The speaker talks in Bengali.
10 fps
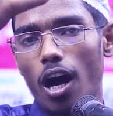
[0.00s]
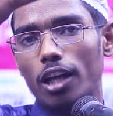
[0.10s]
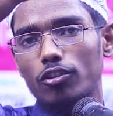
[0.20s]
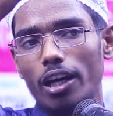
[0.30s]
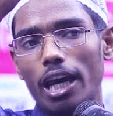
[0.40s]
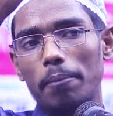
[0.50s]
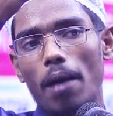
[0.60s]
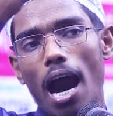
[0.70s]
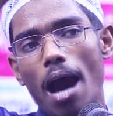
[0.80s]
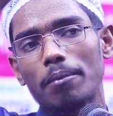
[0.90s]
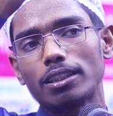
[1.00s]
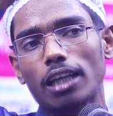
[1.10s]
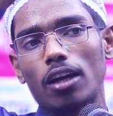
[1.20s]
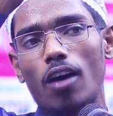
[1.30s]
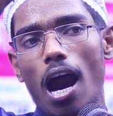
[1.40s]
অতএব আমি
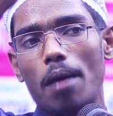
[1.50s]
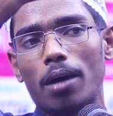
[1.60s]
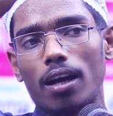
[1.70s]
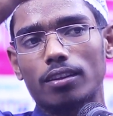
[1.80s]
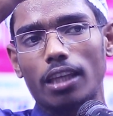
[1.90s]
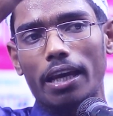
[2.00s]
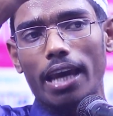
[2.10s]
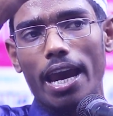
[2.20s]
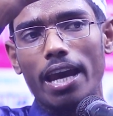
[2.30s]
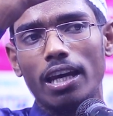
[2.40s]
যেন আমার থেকে